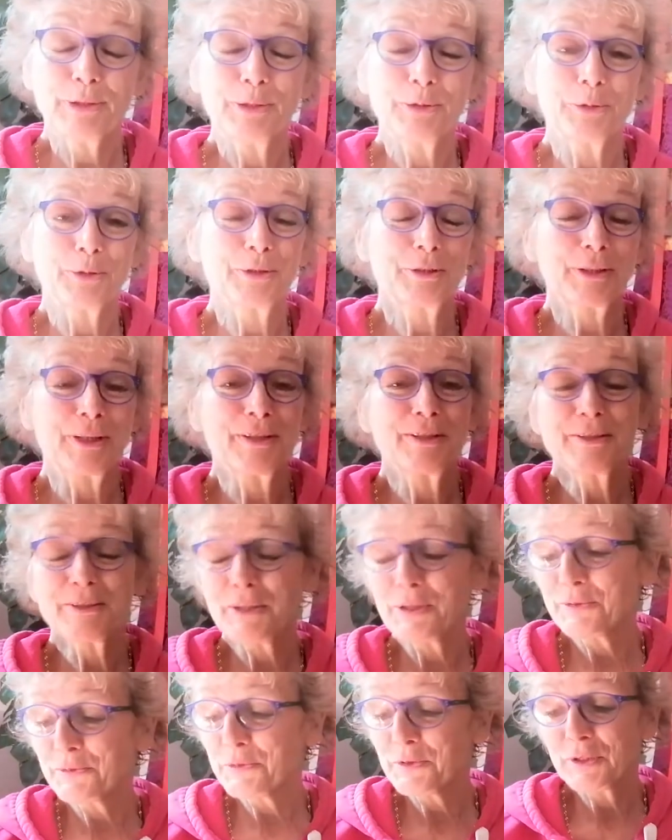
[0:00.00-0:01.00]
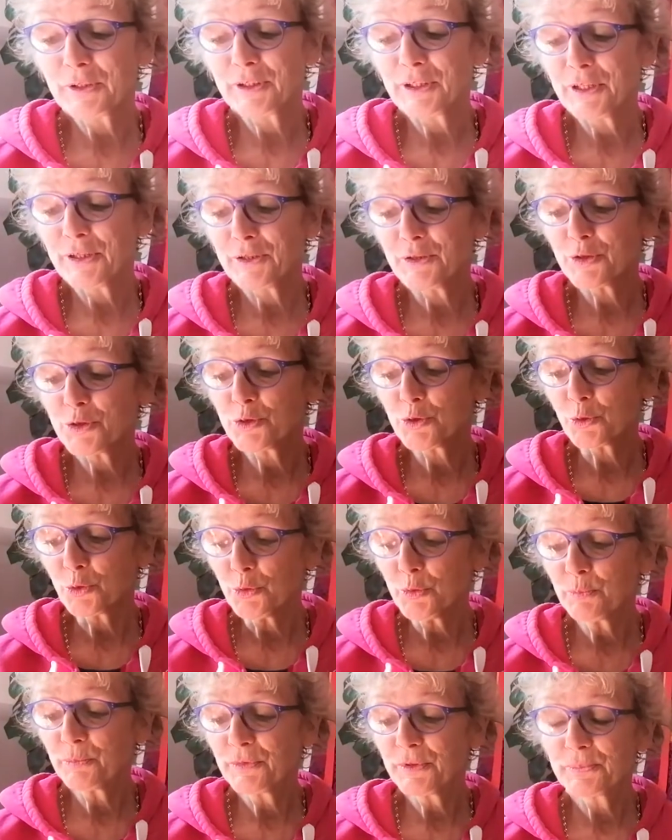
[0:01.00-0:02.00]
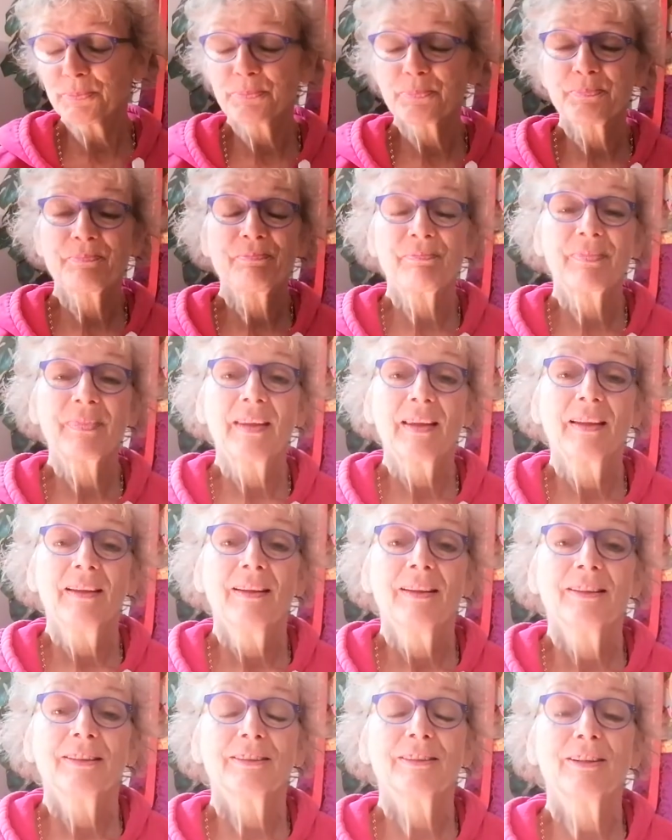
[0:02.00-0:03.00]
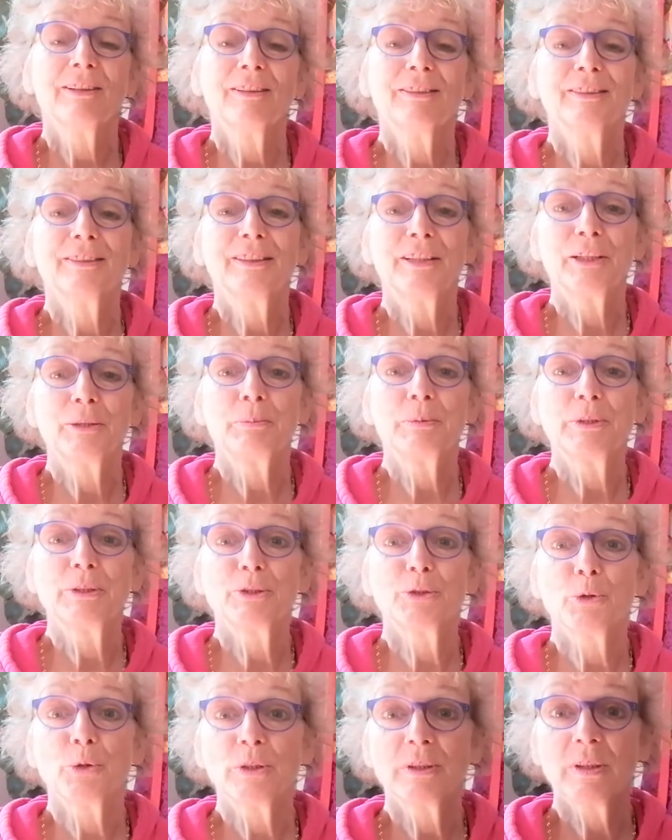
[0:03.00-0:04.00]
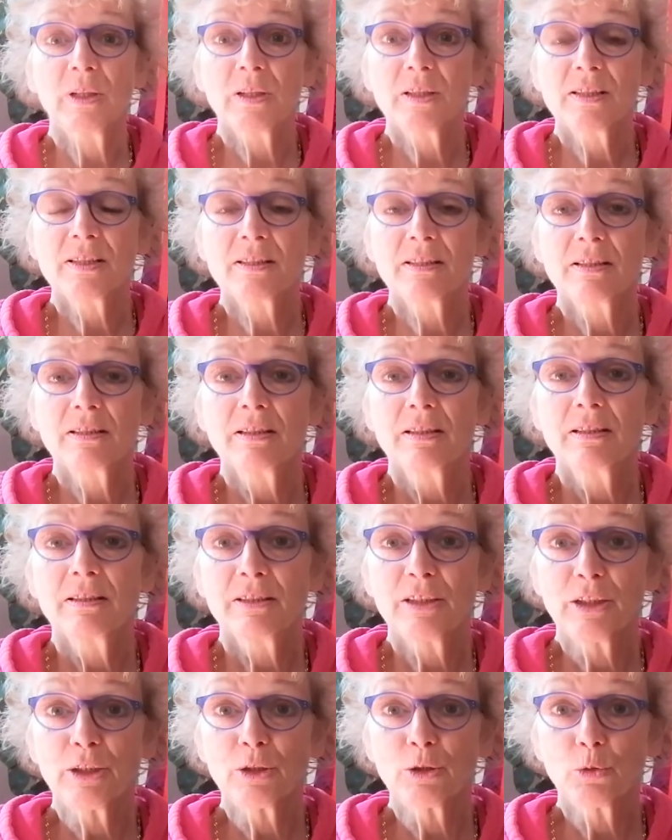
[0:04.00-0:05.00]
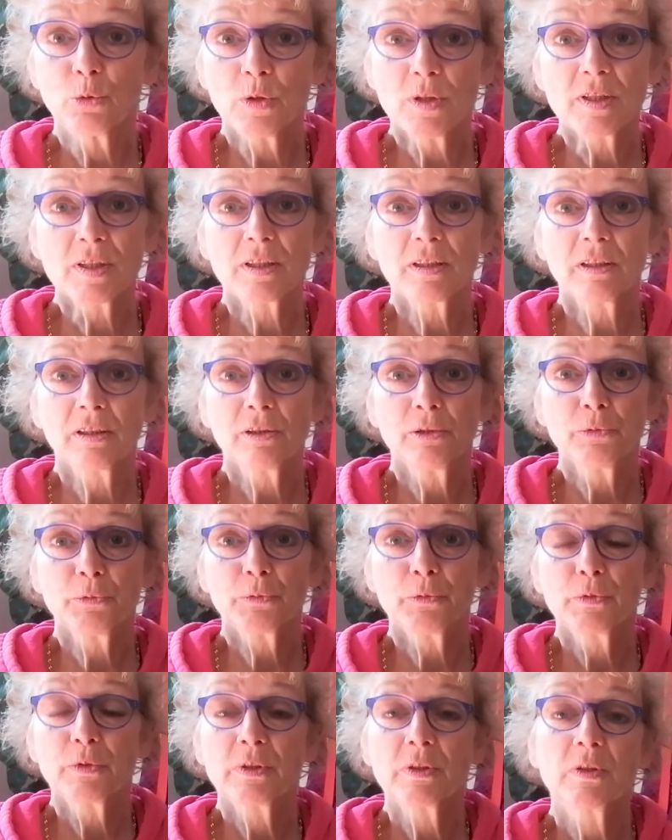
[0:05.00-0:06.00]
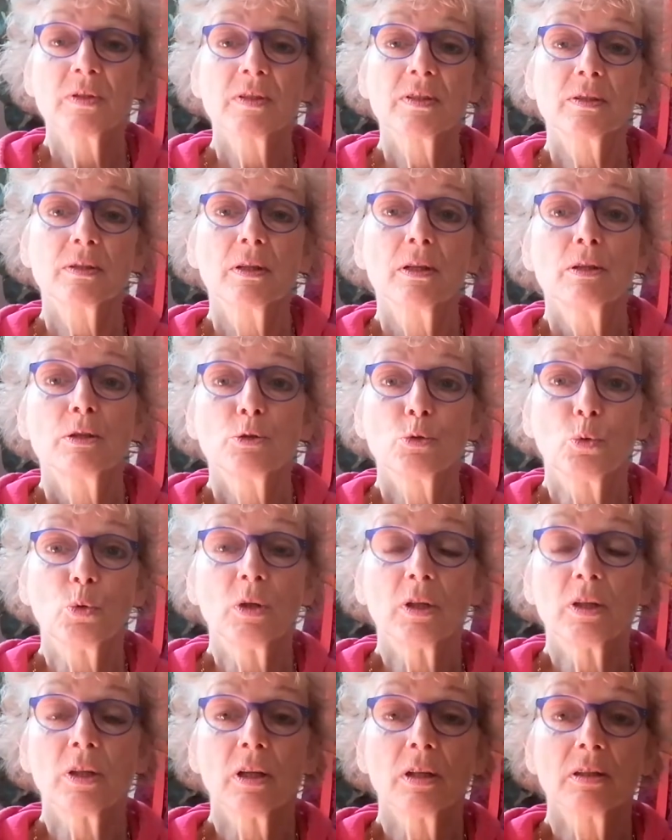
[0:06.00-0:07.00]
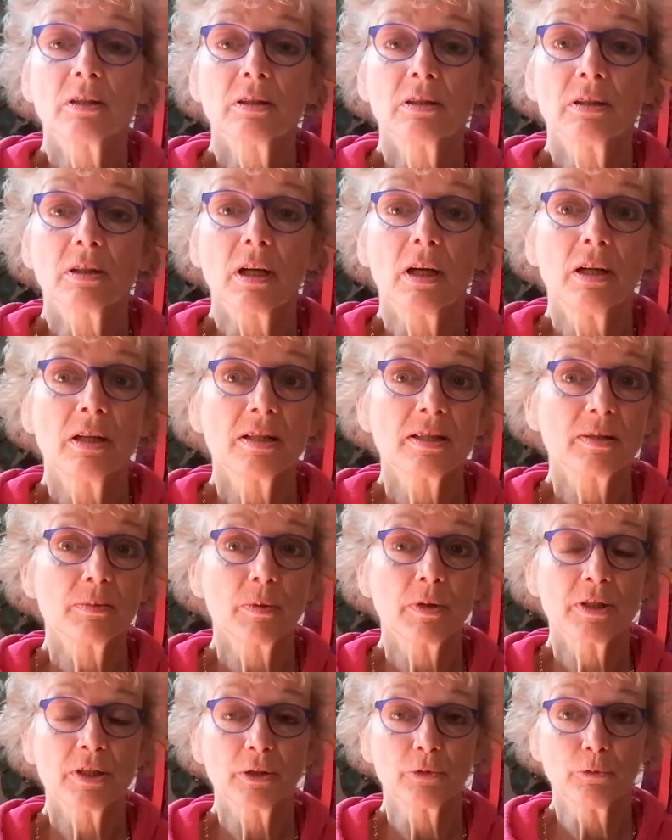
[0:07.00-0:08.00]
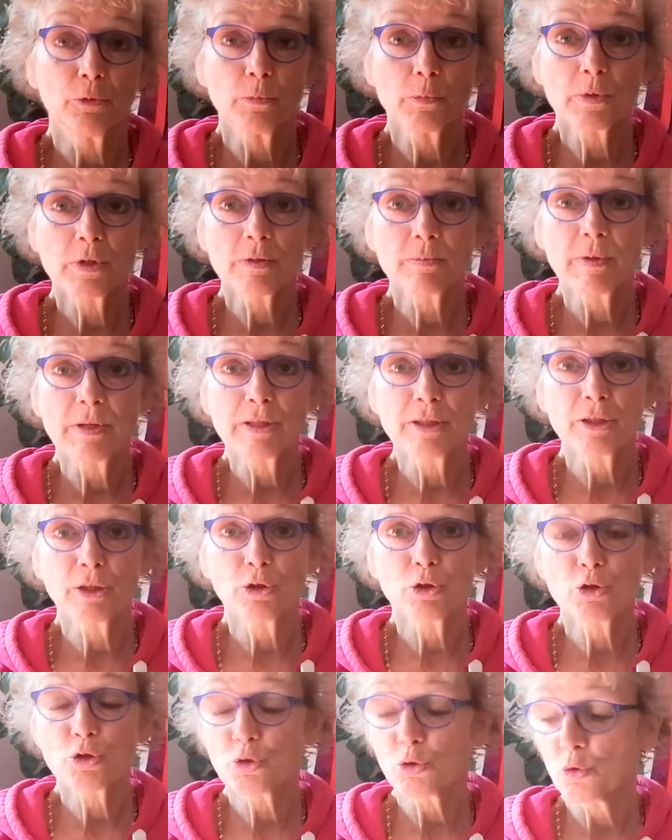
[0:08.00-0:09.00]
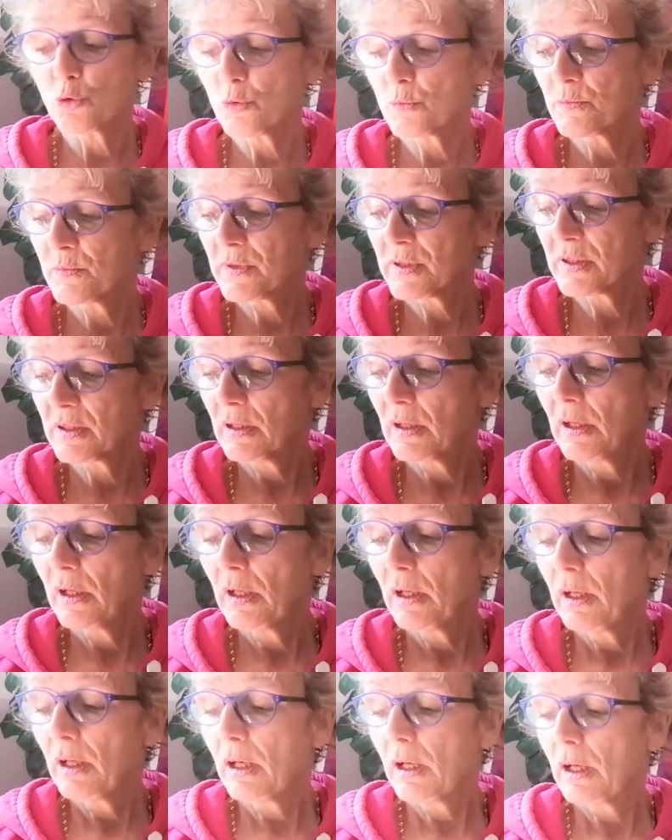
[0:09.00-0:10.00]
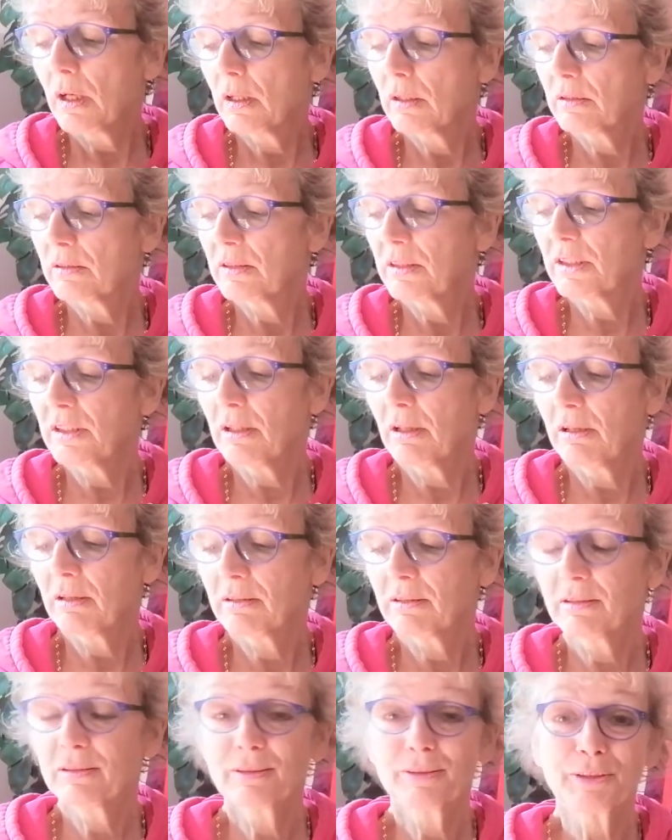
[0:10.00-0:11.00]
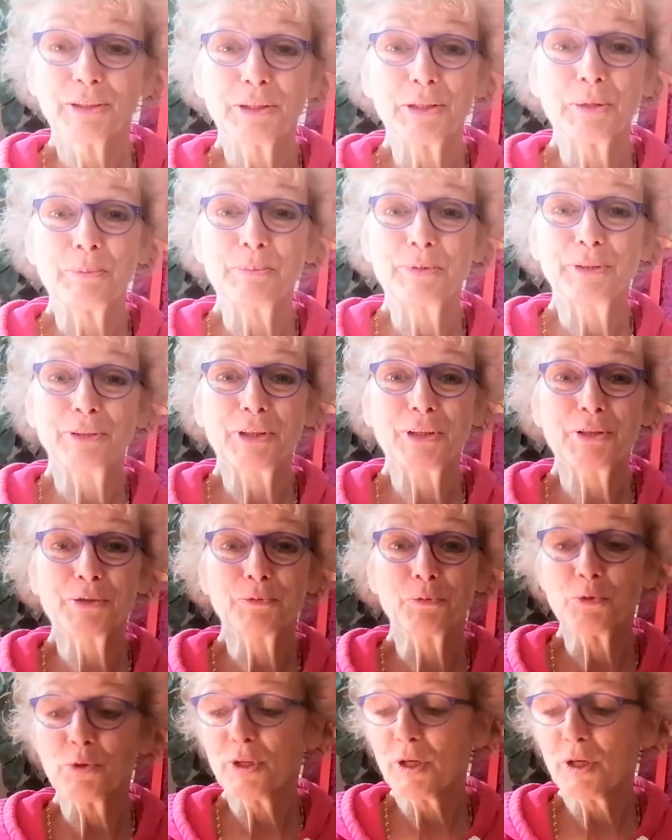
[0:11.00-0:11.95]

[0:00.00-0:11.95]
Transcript: wenn ihr euch ganz einfach gerne strömt, dann gebe ich euch jetzt den Kurzgriff des sogenannten 23-25er Stroms an die Hand, der nämlich ganz